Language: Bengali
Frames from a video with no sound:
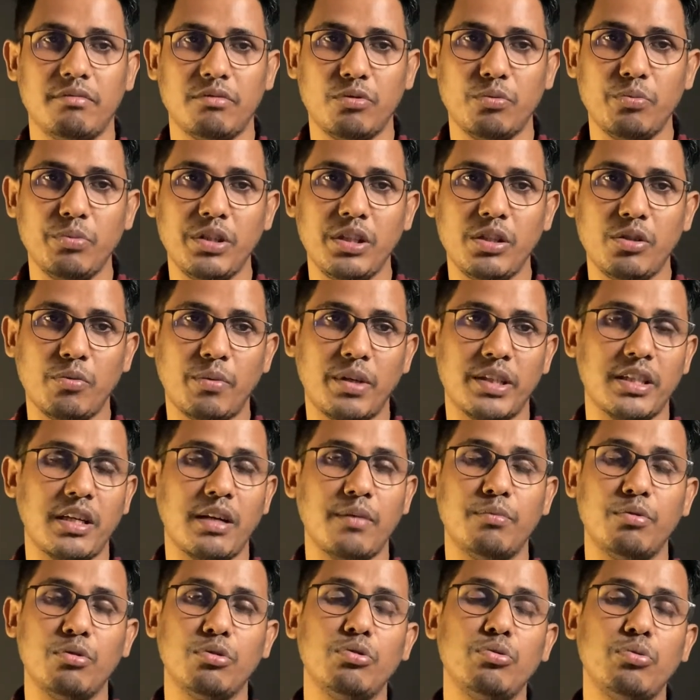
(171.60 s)
তুমি তোমার যারা
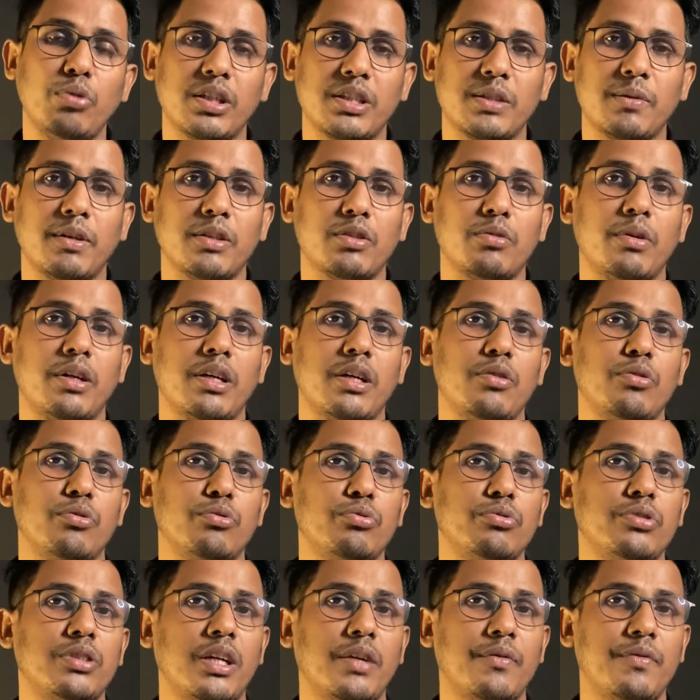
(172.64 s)
বন্ধু আছে বা তোমাকে
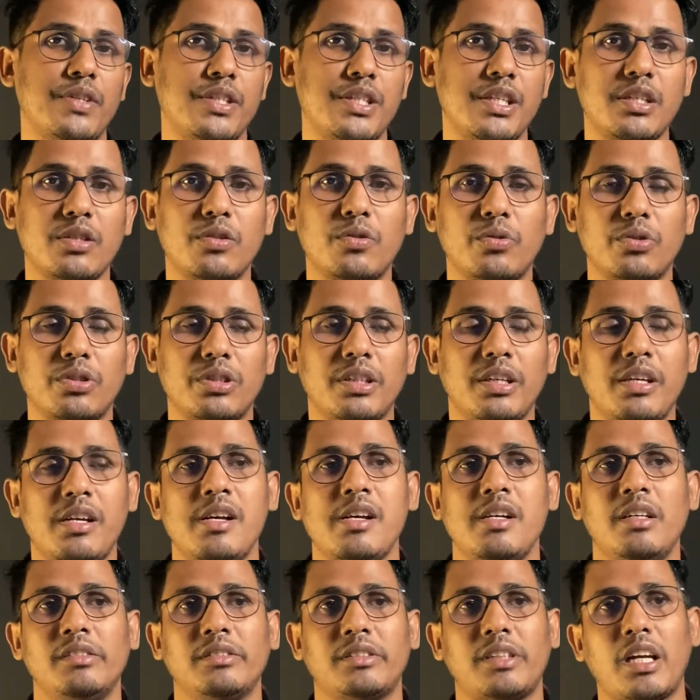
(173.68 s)
নতুন যারা ভিজিট করছে
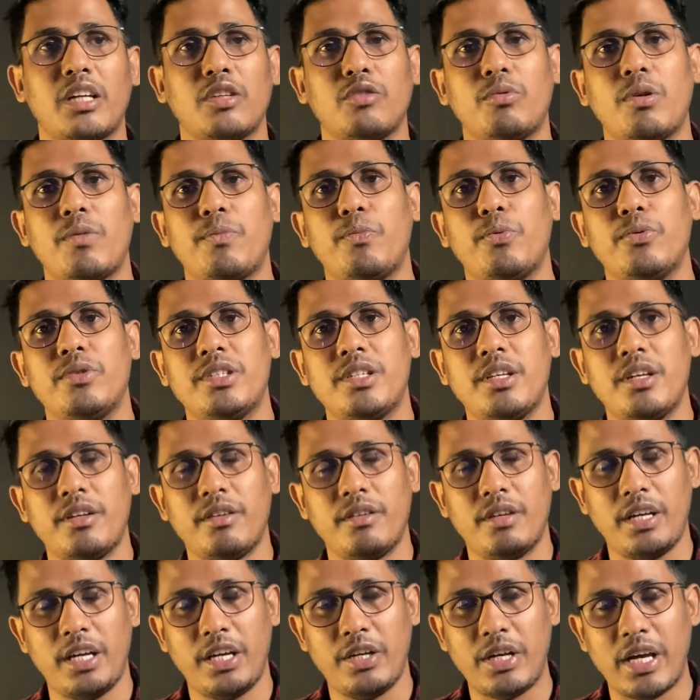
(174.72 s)
তারা তোমার পেজের
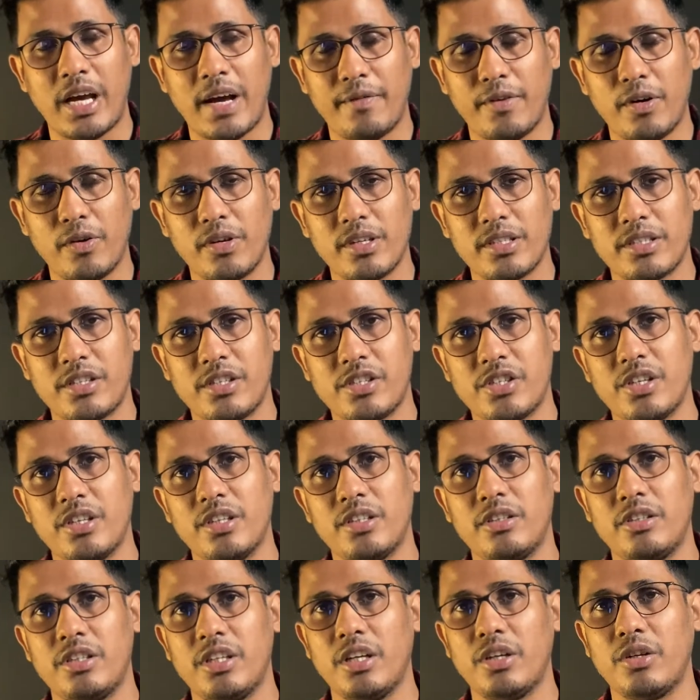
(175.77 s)
অ্যাবাউট সেশন
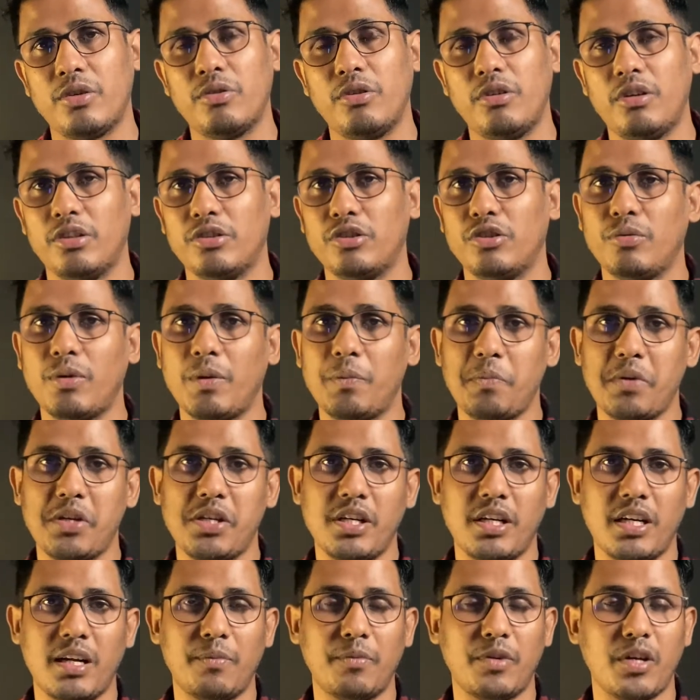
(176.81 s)
চেক করলে হয়তো তোমার
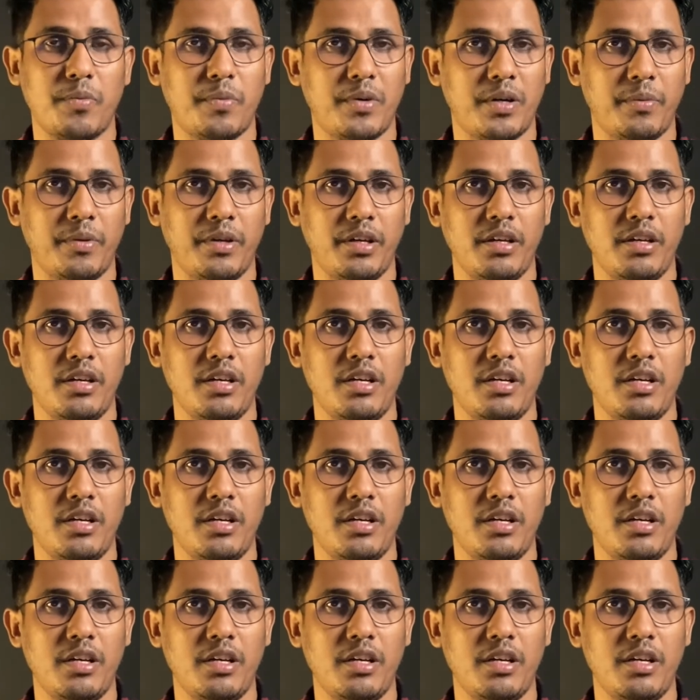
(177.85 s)
পেজের নামটা পাবে